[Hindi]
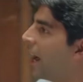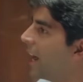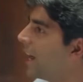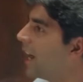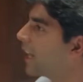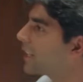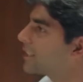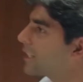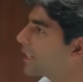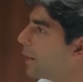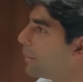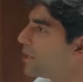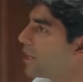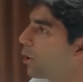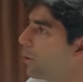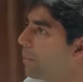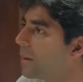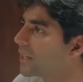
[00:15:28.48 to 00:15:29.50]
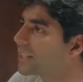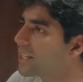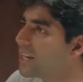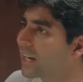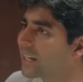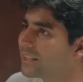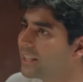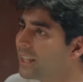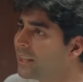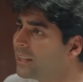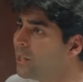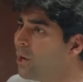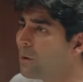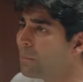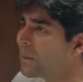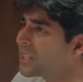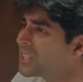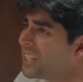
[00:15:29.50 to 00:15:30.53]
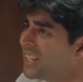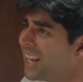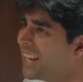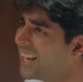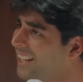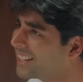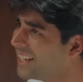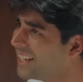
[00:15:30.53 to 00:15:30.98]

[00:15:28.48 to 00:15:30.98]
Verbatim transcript: और बाएं हाथ से कबीरा को पैसा लाकर दे देते हैं और बच्ची ले